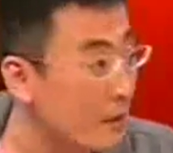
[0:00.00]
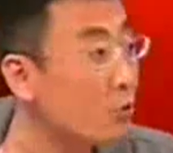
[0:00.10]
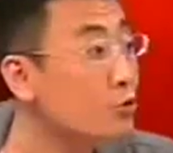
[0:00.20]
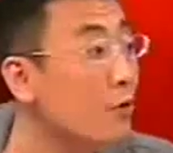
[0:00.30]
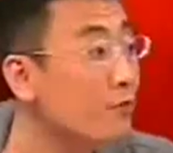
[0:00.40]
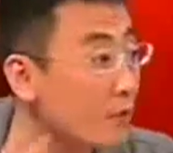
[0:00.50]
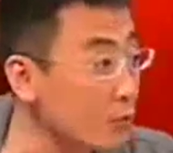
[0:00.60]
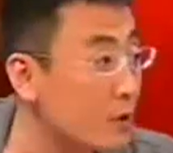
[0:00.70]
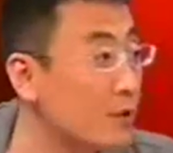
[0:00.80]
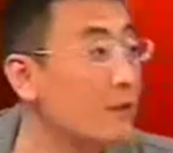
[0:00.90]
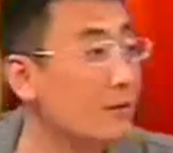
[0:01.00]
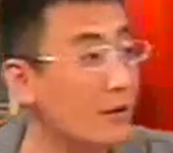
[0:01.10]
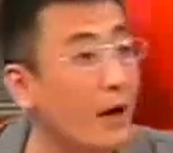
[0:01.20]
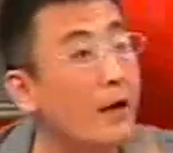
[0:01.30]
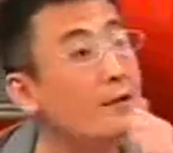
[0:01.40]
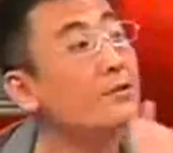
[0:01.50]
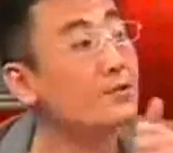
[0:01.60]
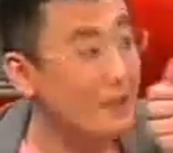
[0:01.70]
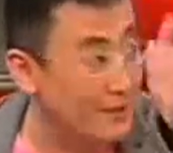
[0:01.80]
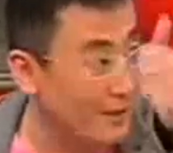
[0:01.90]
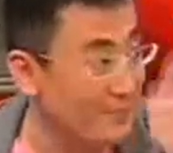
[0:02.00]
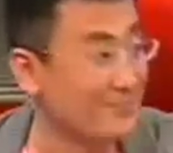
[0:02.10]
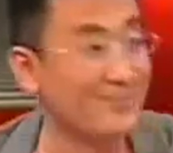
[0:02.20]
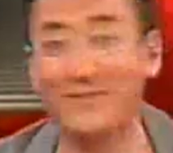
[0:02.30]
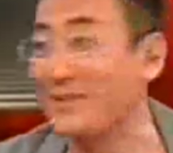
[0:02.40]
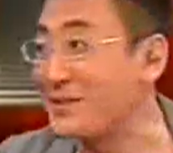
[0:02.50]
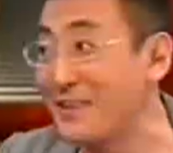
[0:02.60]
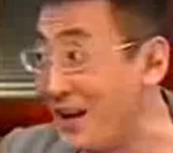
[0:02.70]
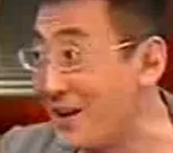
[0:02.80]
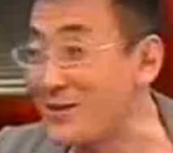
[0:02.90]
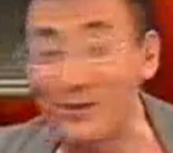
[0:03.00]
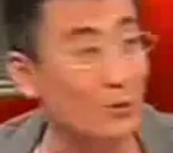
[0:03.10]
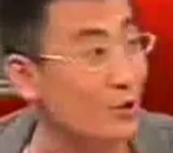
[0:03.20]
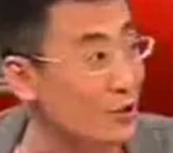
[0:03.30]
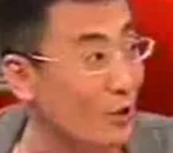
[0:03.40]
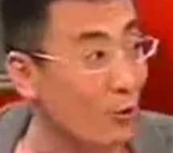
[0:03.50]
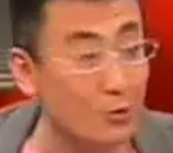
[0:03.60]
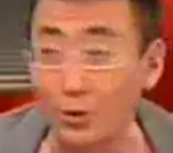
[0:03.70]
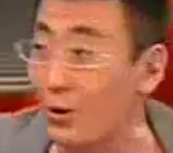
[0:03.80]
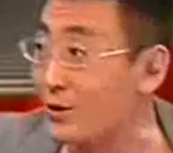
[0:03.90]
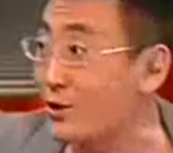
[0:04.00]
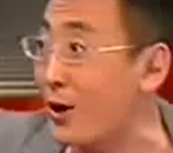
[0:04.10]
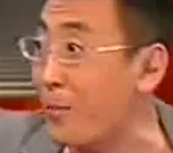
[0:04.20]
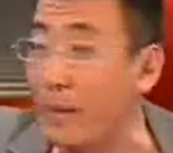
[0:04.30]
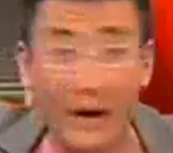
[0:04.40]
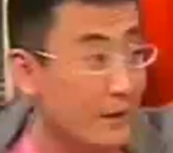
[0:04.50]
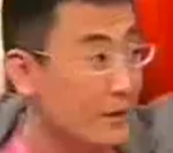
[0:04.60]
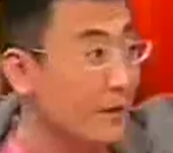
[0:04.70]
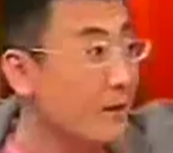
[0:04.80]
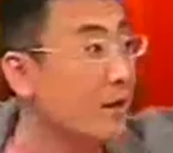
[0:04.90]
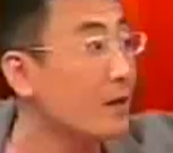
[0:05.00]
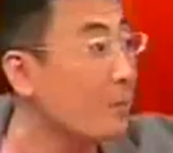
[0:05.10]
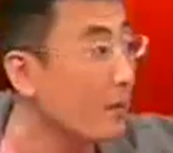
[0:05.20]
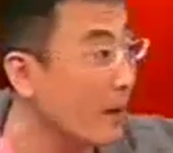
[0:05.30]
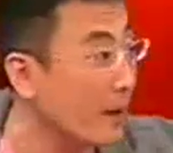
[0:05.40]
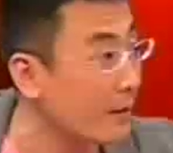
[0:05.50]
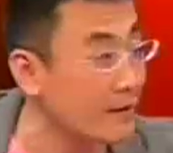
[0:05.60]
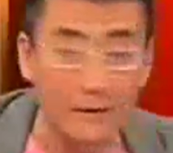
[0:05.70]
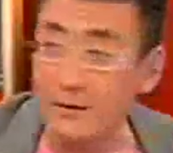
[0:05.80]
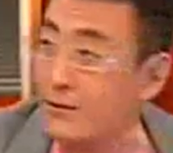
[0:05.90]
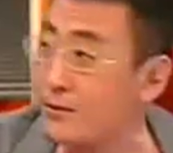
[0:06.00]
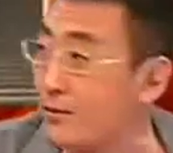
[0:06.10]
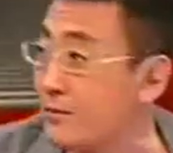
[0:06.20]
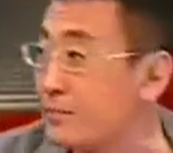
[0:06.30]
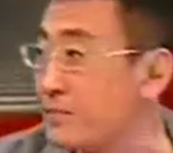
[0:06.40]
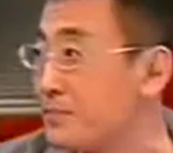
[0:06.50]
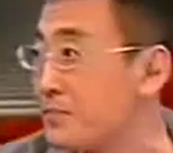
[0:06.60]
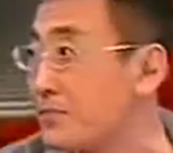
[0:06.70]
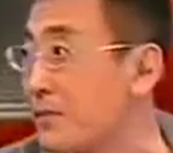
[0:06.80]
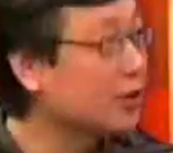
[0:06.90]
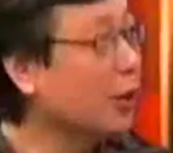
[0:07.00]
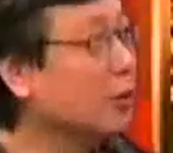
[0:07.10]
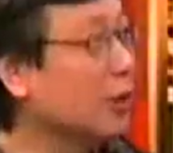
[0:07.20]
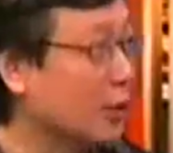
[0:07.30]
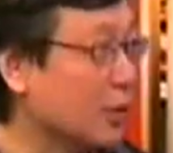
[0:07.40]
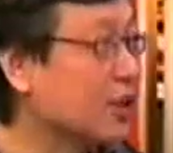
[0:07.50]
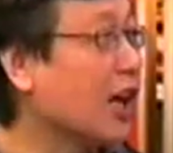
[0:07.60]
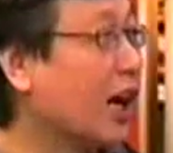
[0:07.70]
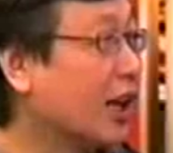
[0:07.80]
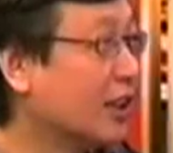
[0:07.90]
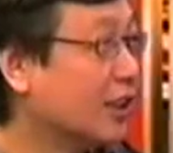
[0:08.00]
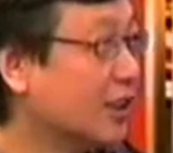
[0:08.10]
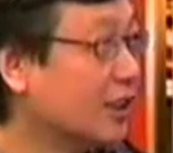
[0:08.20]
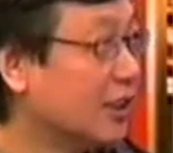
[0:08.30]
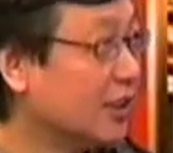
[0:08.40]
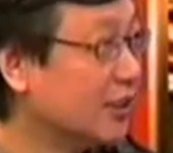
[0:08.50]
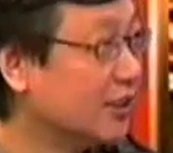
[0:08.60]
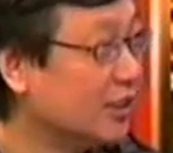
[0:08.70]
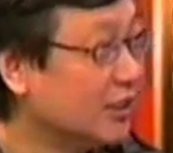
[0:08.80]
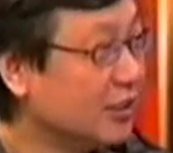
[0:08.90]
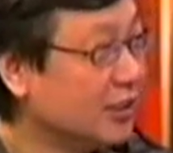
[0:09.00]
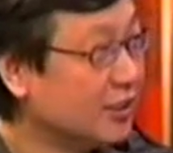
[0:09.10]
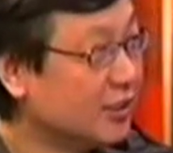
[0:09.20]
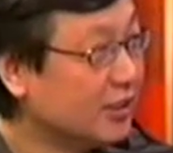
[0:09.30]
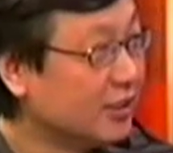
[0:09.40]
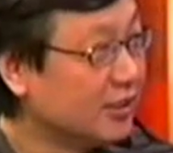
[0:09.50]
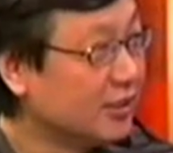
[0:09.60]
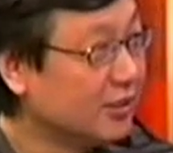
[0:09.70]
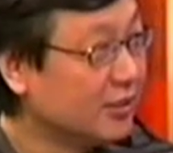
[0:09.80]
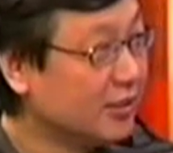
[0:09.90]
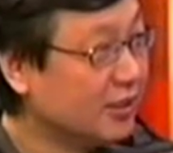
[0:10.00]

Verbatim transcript: 来，然后双方约定改日再战。改日就少聚了上百人，两大帮派就少女群斗，少女打群架，打群架。哎，我觉得最有